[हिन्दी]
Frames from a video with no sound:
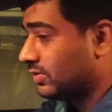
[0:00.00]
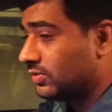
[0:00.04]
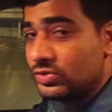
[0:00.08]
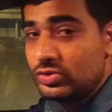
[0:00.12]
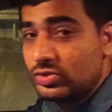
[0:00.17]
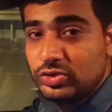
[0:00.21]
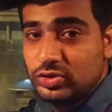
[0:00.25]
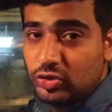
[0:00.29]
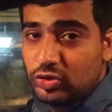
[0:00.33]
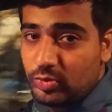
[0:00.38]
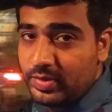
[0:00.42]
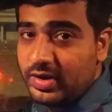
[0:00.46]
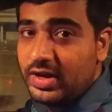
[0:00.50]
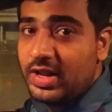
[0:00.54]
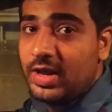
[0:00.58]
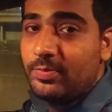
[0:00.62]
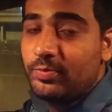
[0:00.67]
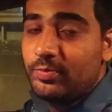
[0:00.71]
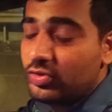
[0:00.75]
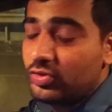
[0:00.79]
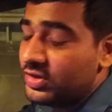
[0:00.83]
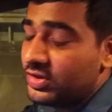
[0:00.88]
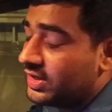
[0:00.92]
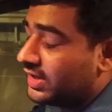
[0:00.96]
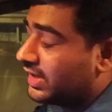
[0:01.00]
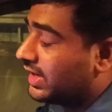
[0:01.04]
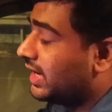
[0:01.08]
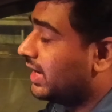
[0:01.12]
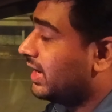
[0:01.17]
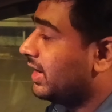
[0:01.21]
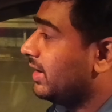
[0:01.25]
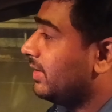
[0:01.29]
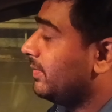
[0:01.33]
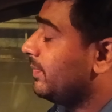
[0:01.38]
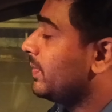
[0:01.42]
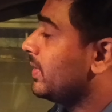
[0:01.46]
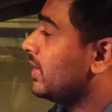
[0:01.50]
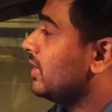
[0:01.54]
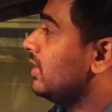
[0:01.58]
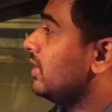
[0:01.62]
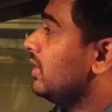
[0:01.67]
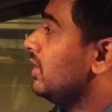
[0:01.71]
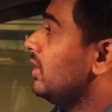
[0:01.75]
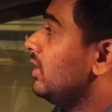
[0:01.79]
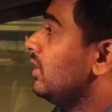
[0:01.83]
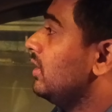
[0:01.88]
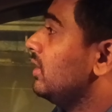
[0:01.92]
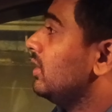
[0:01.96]
जो मैंने आपको दिखाया
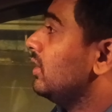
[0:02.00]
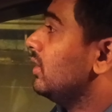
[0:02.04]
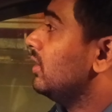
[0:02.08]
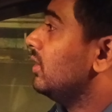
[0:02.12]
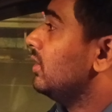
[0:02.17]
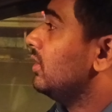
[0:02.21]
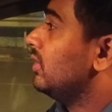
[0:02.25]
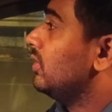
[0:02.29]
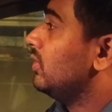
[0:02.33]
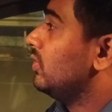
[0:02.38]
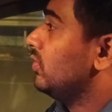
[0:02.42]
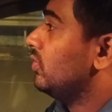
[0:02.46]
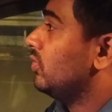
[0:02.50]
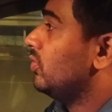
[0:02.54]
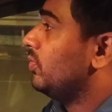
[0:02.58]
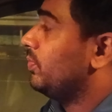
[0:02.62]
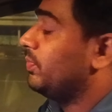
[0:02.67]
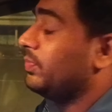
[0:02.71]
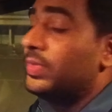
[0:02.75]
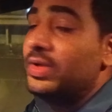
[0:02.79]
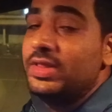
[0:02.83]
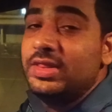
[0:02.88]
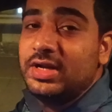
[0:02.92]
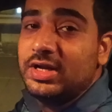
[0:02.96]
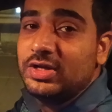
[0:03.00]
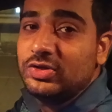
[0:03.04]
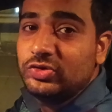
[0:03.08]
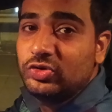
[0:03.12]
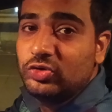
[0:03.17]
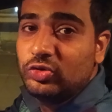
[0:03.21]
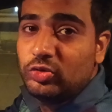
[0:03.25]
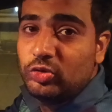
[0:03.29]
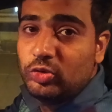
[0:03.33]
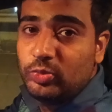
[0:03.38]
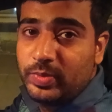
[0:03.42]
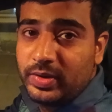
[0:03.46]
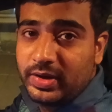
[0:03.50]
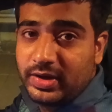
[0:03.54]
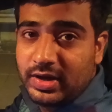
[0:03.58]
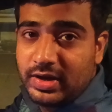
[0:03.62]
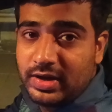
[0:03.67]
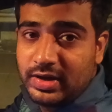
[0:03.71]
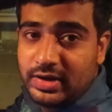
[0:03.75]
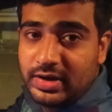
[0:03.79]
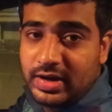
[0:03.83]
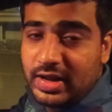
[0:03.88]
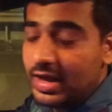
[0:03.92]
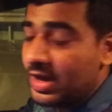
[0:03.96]
आ, वो पंद्रह सौ रुपये का
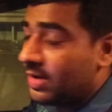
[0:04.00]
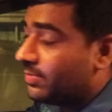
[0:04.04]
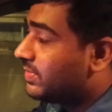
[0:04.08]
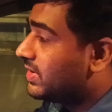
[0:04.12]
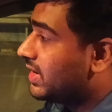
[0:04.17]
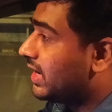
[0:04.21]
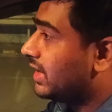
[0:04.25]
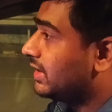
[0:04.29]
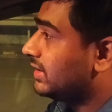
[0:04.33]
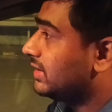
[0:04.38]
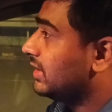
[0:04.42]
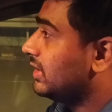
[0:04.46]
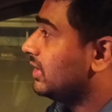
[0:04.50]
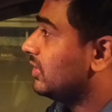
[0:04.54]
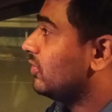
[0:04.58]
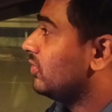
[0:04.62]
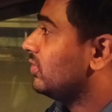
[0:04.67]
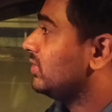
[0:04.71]
नया भी आता है और